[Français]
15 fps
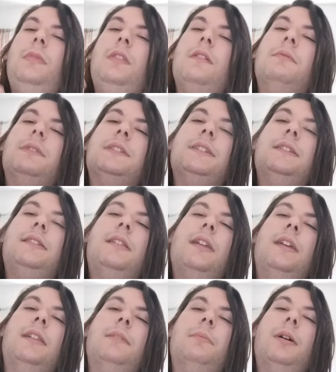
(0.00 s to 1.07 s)
c'est
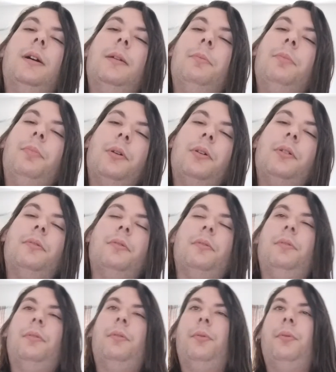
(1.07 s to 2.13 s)
tellement bon.
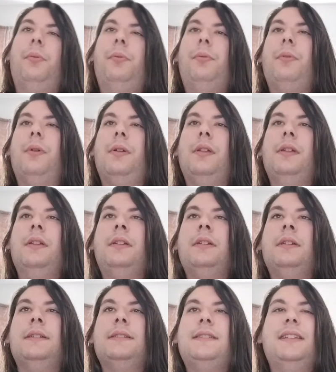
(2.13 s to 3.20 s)

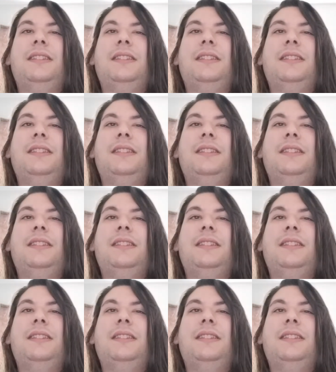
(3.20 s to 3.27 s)
C'est